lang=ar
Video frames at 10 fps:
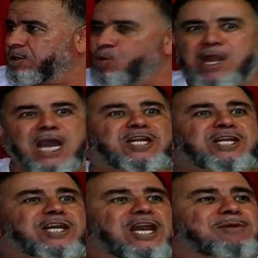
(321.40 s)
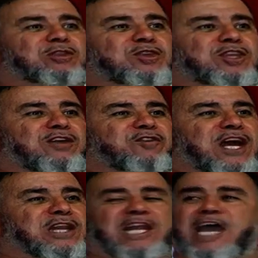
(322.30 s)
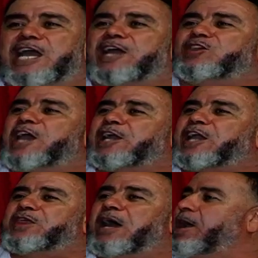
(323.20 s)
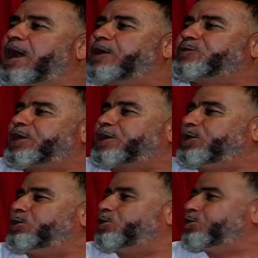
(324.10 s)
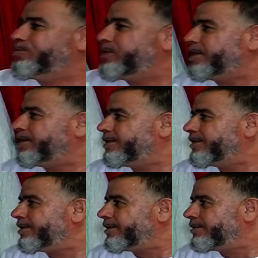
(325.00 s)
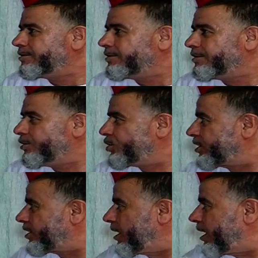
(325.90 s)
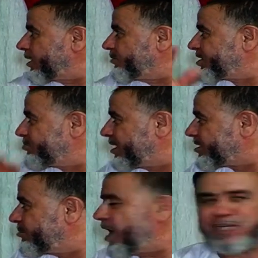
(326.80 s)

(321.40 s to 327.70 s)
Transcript: ولكن إقامة الدين في الأرض لا يأتي هكذا عن طريق الحلم يجي لك غير هكذا بالسماء السماء